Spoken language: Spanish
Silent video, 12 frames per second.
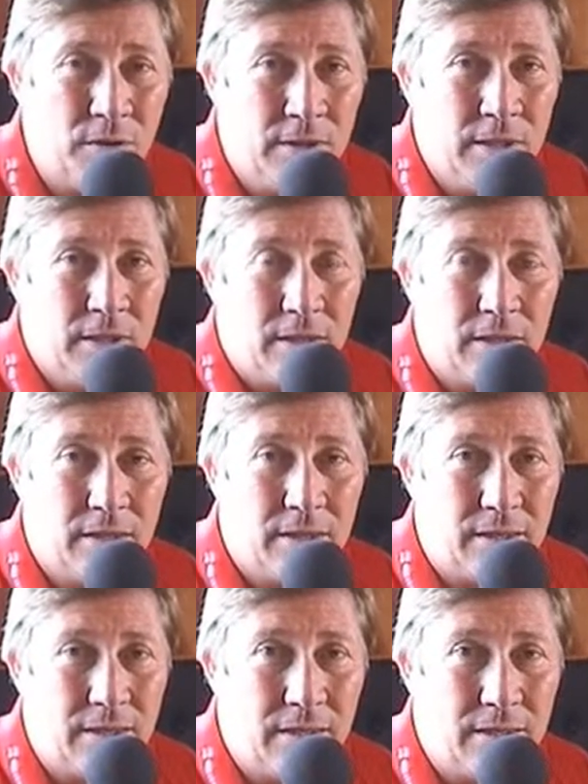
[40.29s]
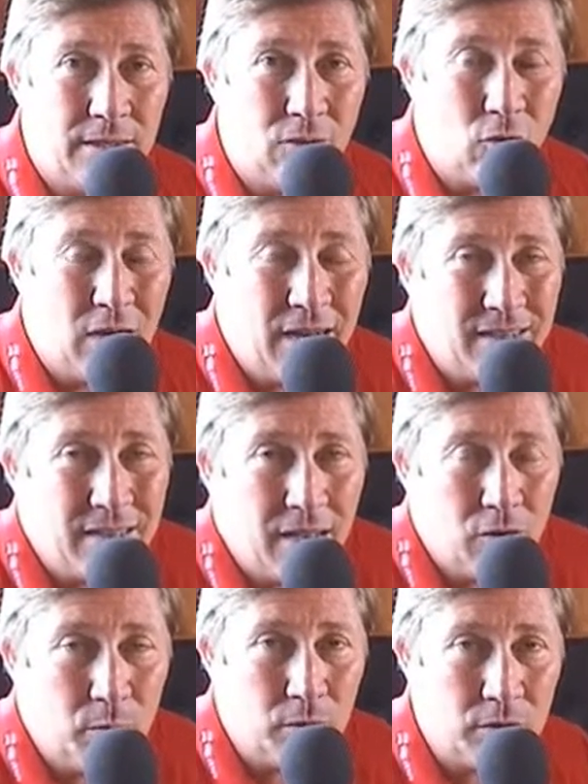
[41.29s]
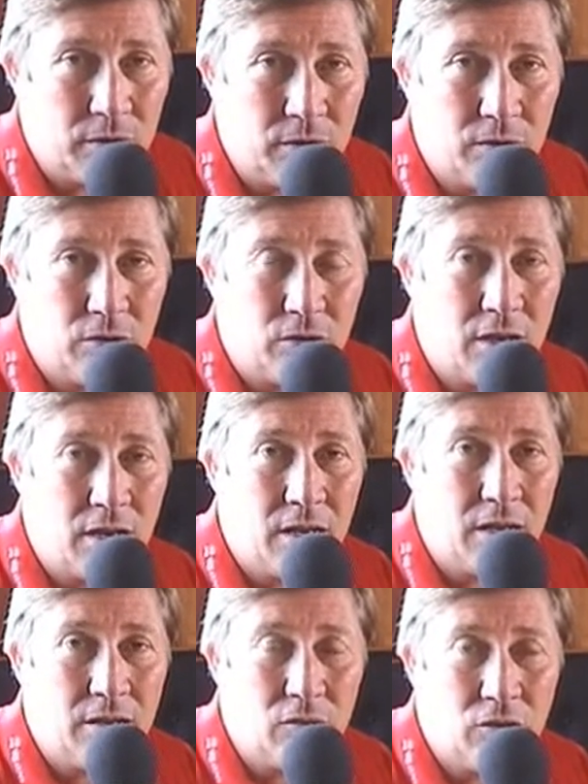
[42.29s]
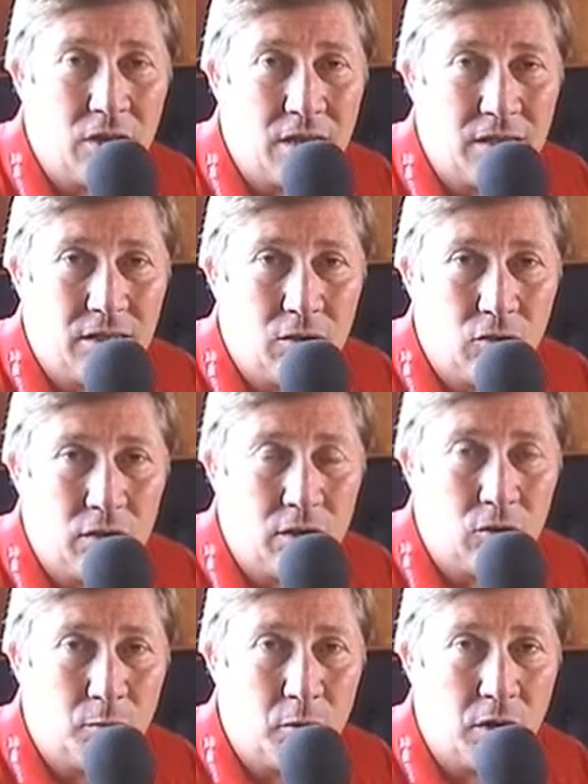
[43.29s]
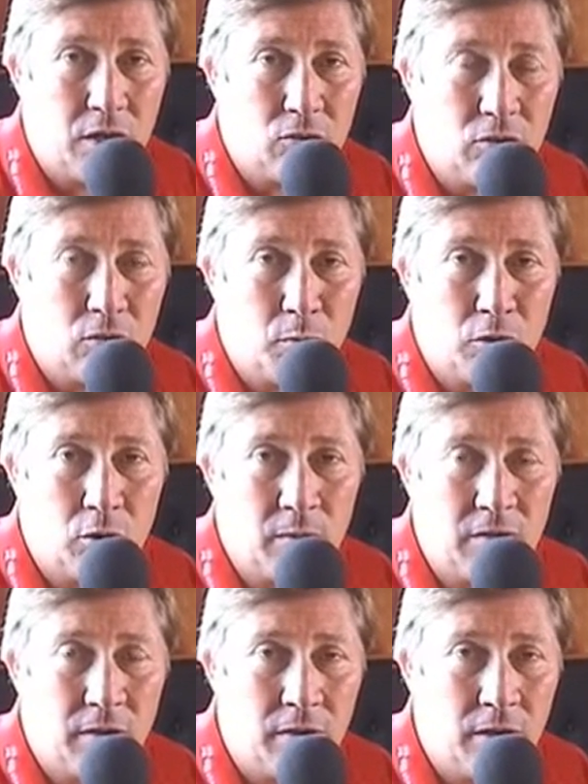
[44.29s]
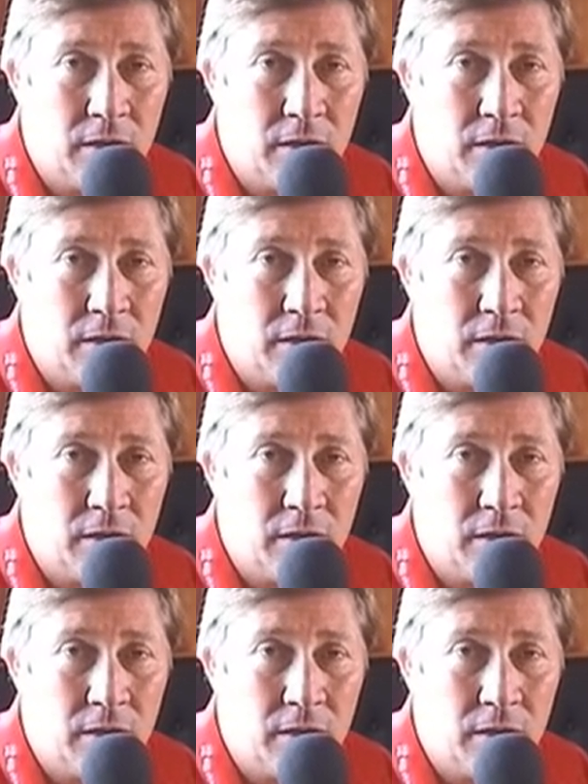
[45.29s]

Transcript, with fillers: Eh, ojalá este año pues no sea, no sea así, ¿no? Y se nos pongan las cosas un poquito más fáciles